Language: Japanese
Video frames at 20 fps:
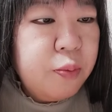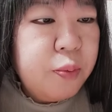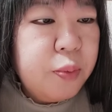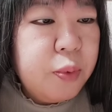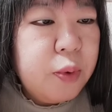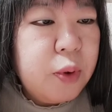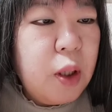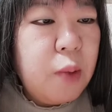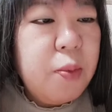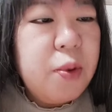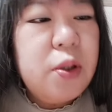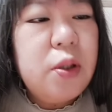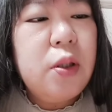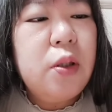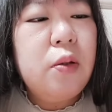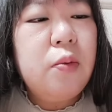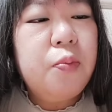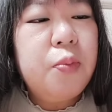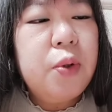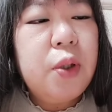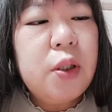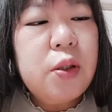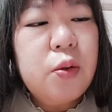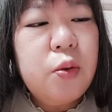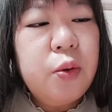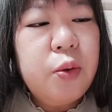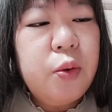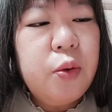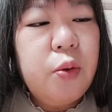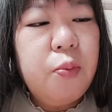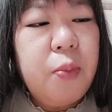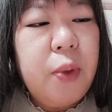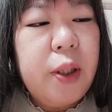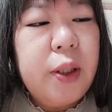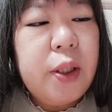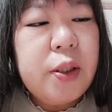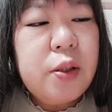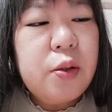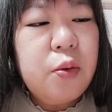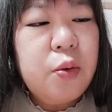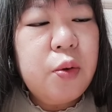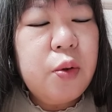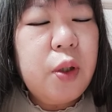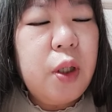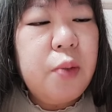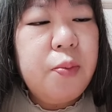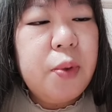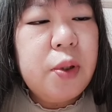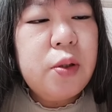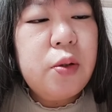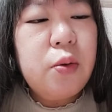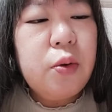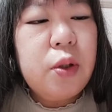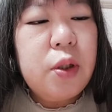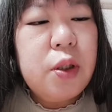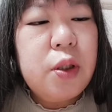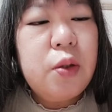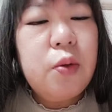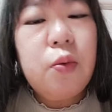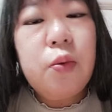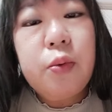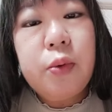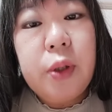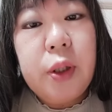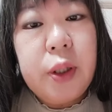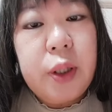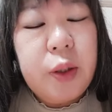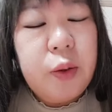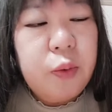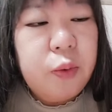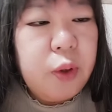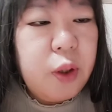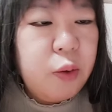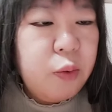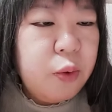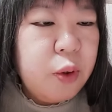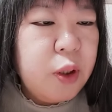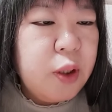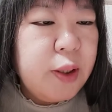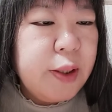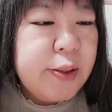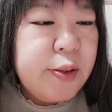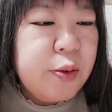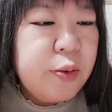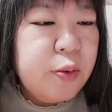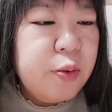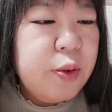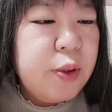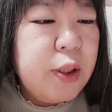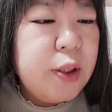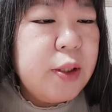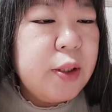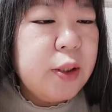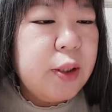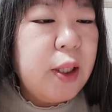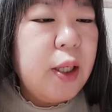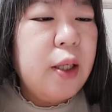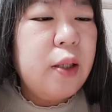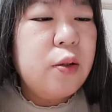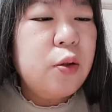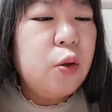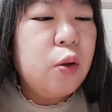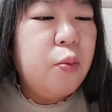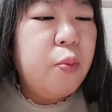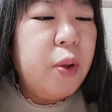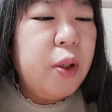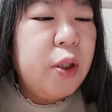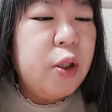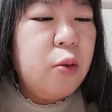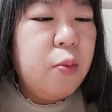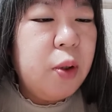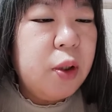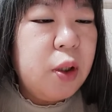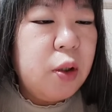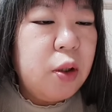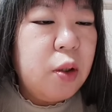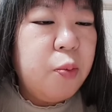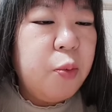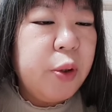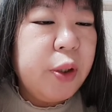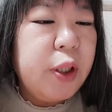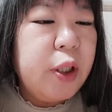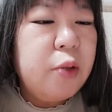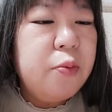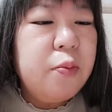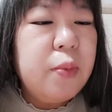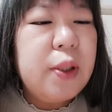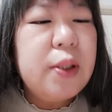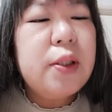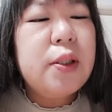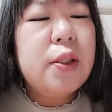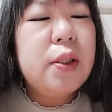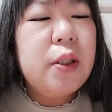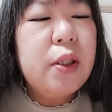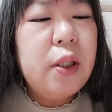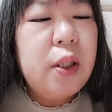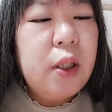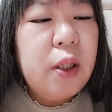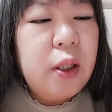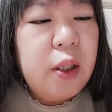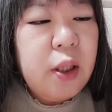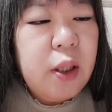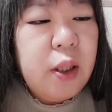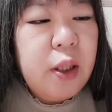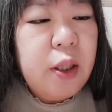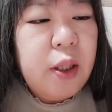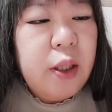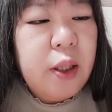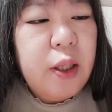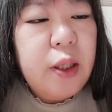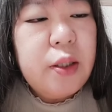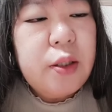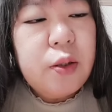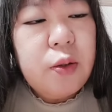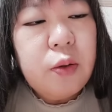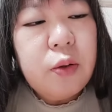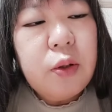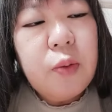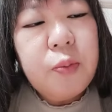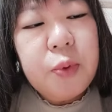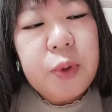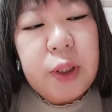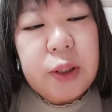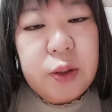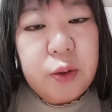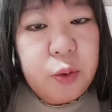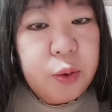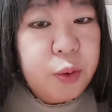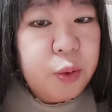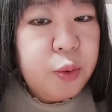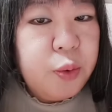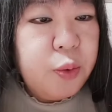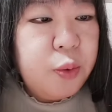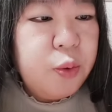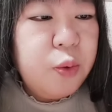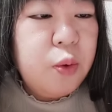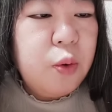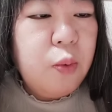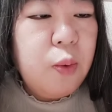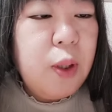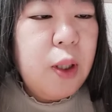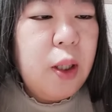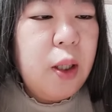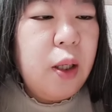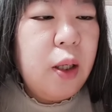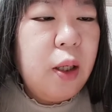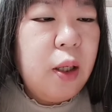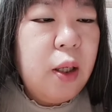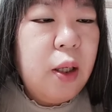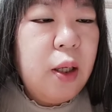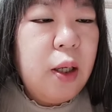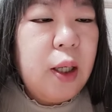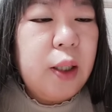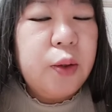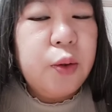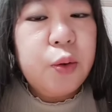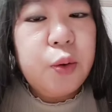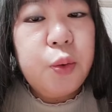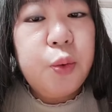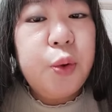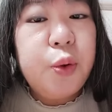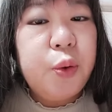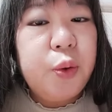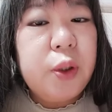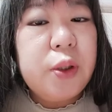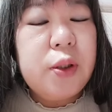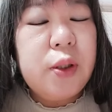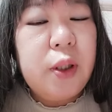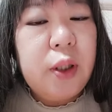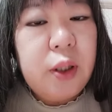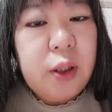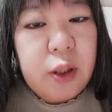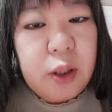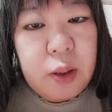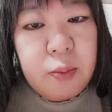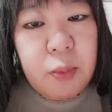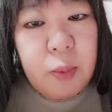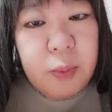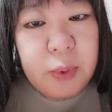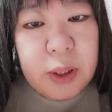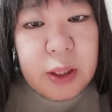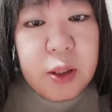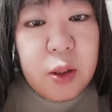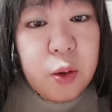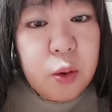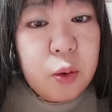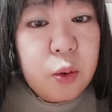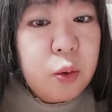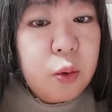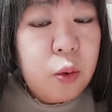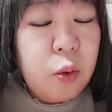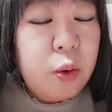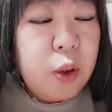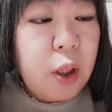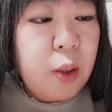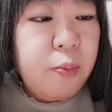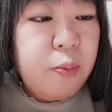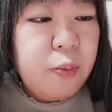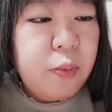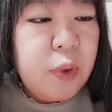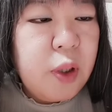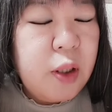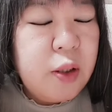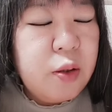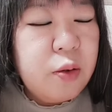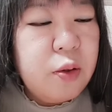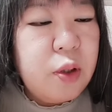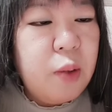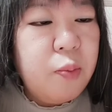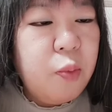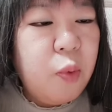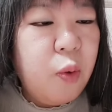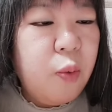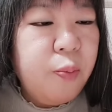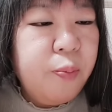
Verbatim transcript: 魂、プラスの人とマイナスの人がいますという記事をこの間読んだような気がするんですが、ちょっと目に留まったのでもう一回読みます。えそのプラスの人というのは、あのその人ですね。今までずっと何十年も、